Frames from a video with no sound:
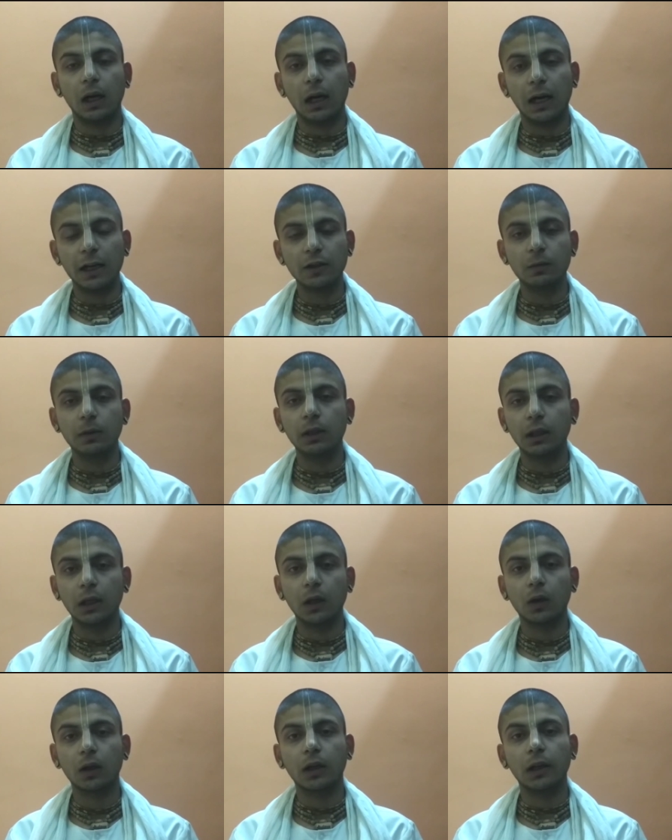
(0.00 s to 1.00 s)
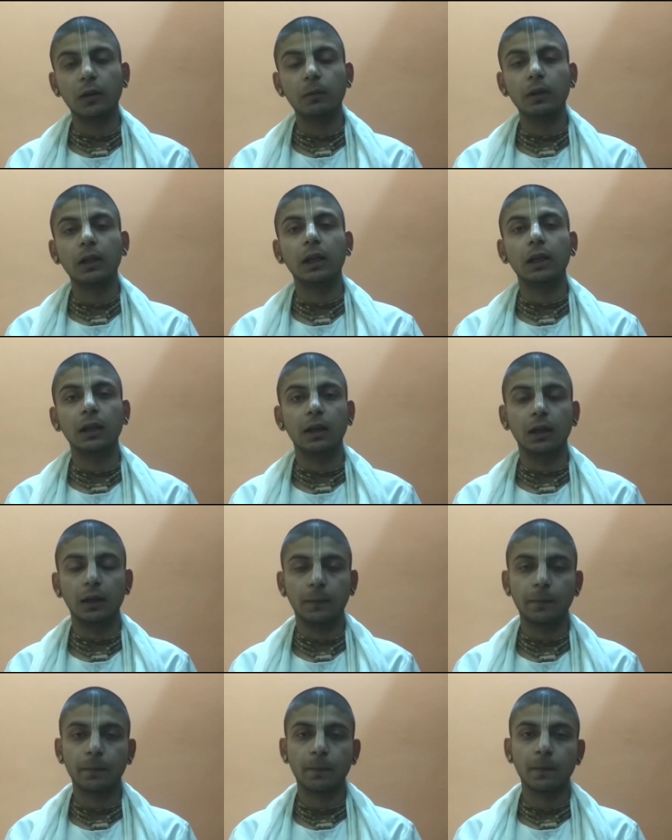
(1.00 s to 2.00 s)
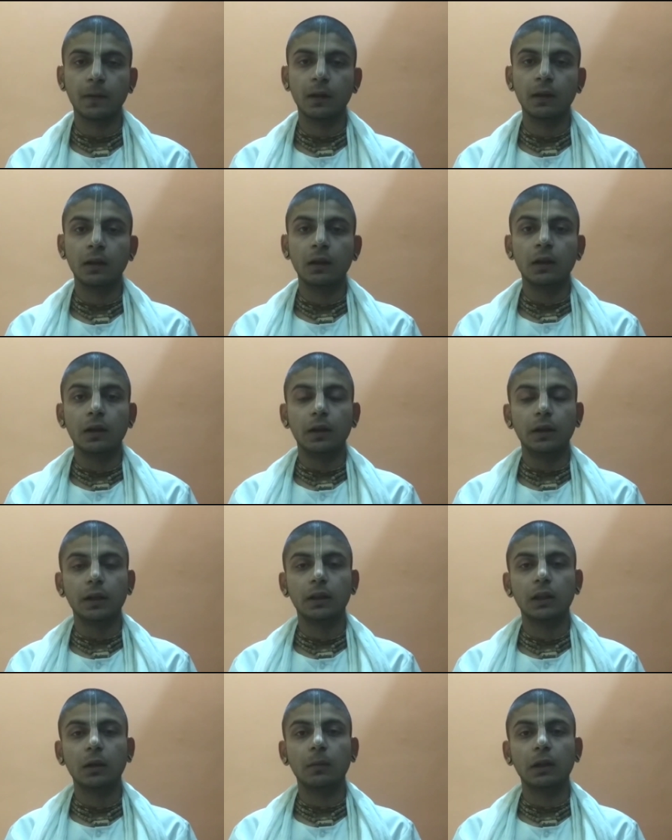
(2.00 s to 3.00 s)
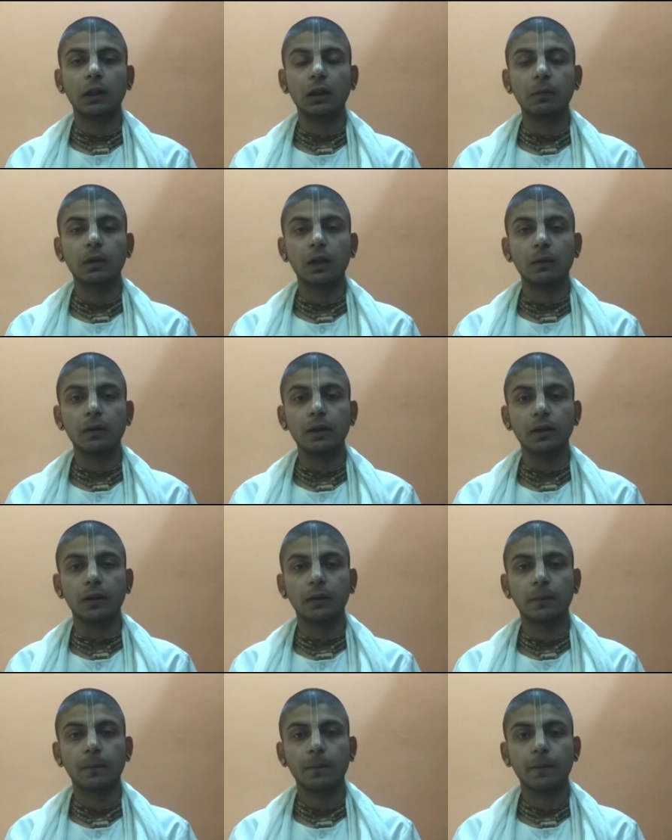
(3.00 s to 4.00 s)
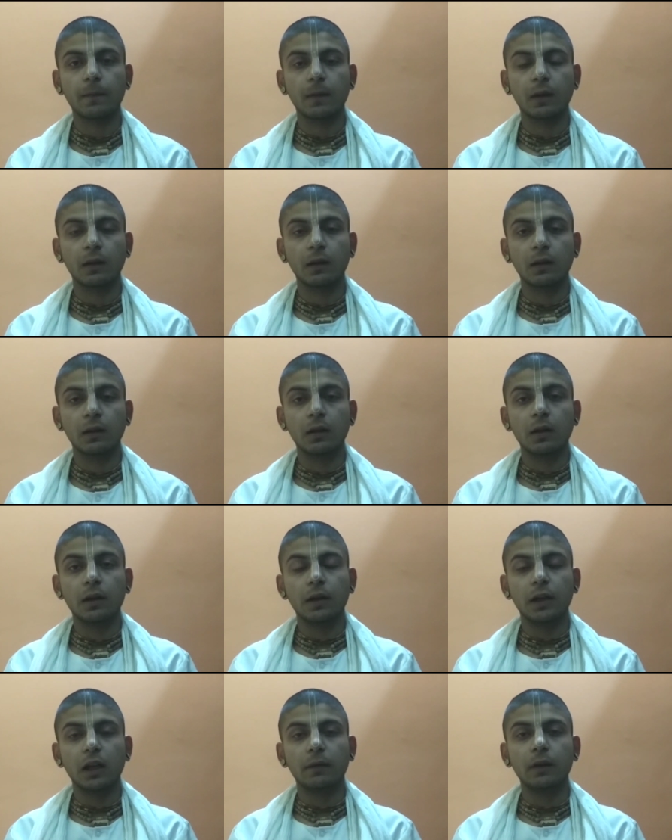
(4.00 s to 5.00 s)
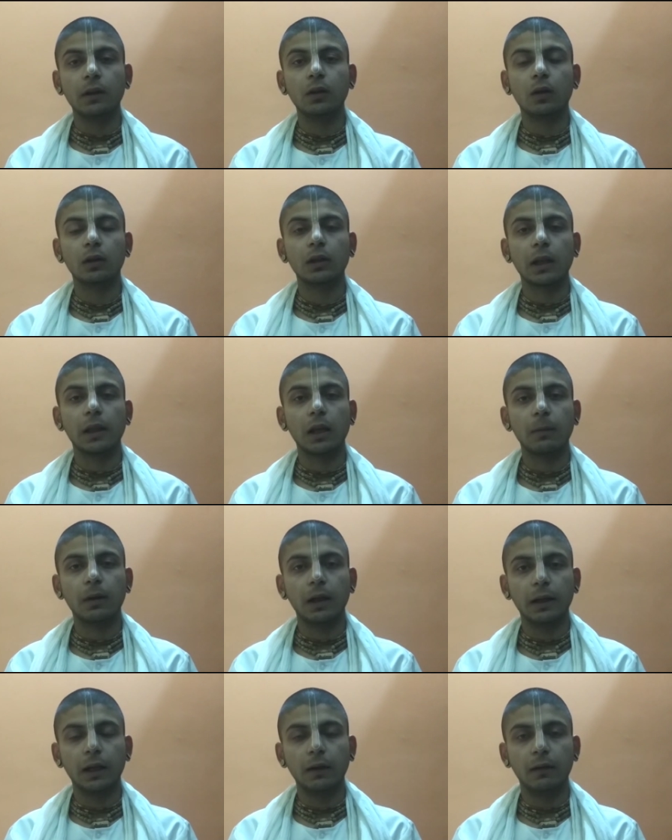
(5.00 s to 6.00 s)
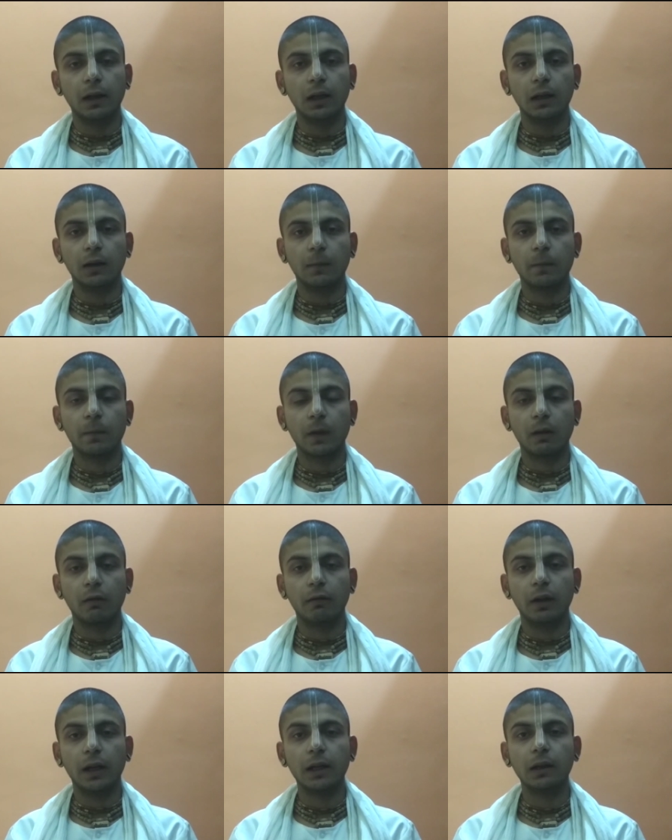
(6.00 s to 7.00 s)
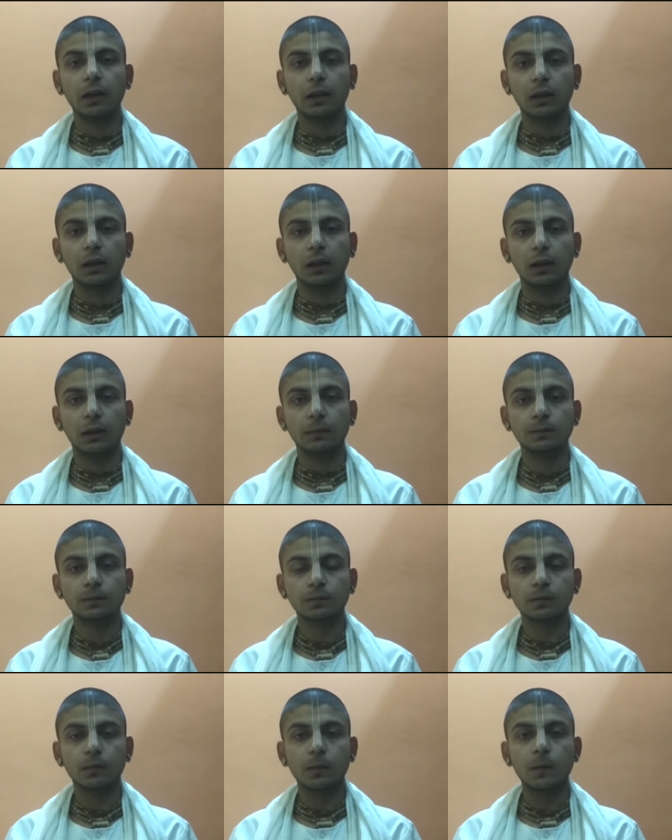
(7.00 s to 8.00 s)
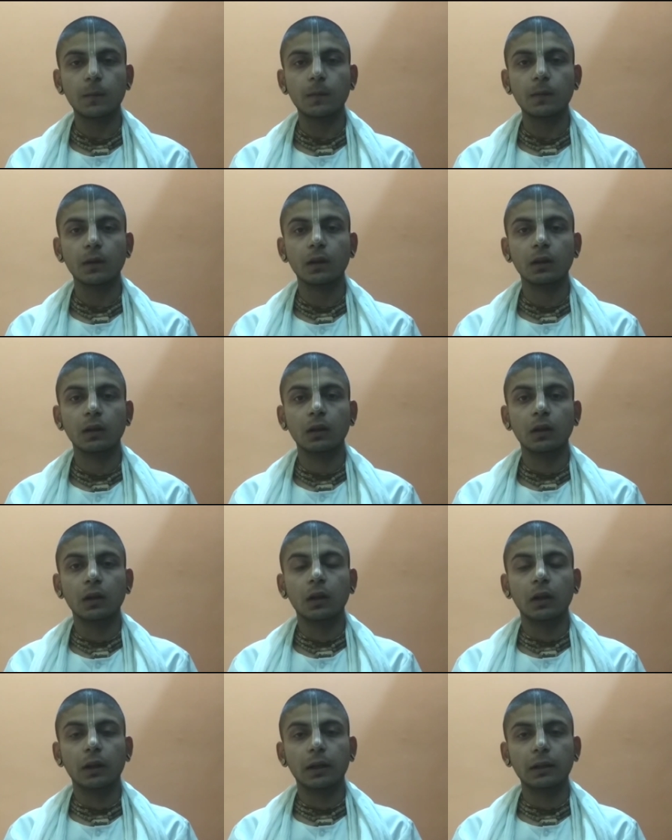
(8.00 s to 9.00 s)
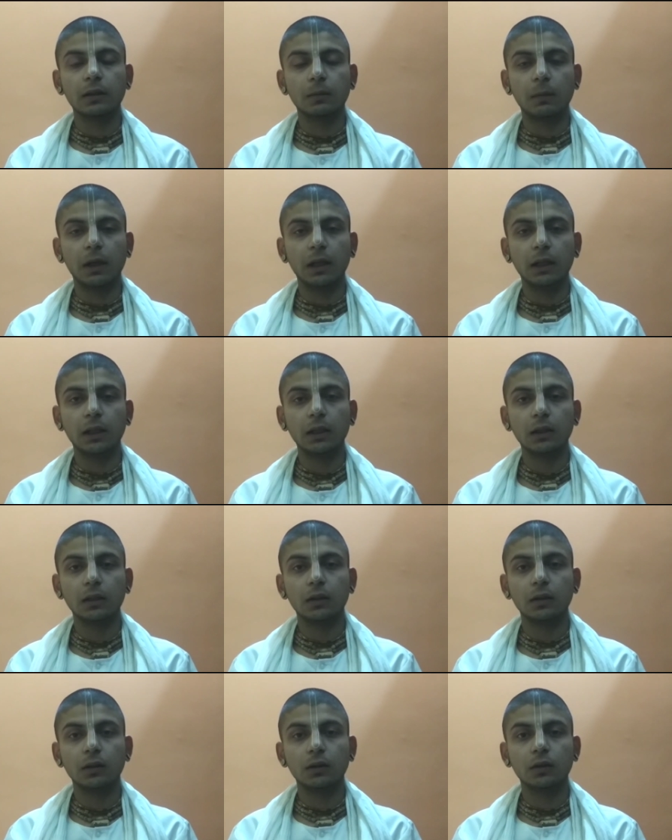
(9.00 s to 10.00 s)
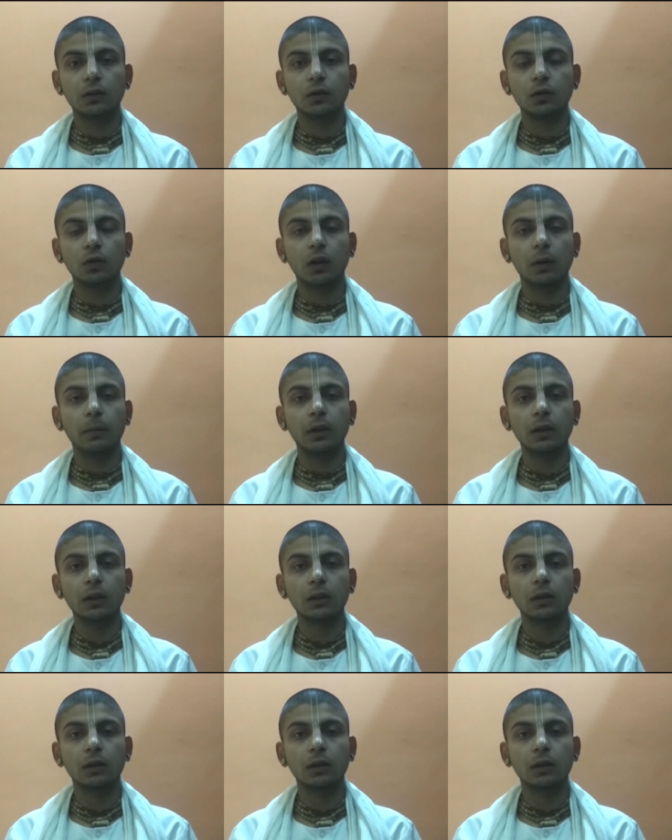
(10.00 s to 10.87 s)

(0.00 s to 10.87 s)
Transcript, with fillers: आज भी है और कल भी रहेगा नित्य मतलब नवीन नवीन और सदैव रहने वाला वह नित्य है रस माने जो हमें